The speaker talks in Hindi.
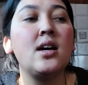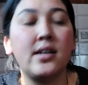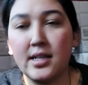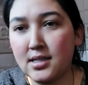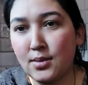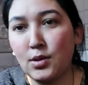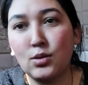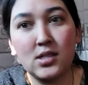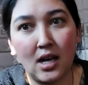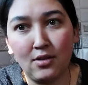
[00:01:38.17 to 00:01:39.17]
रास्ता बिल्कुल
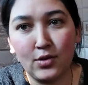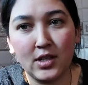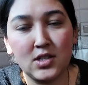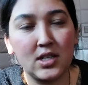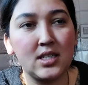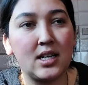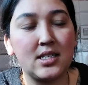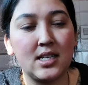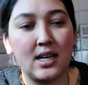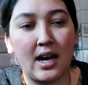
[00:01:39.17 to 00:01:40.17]
साफ़ होना चाहिए जहाँ
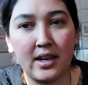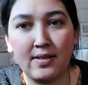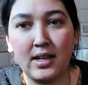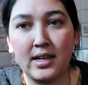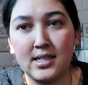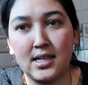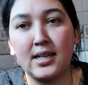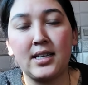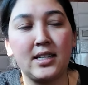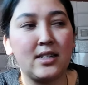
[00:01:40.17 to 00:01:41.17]
से आने वाला रास्ता है
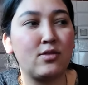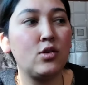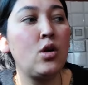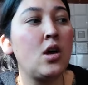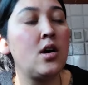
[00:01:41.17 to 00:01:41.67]
घर की तरफ को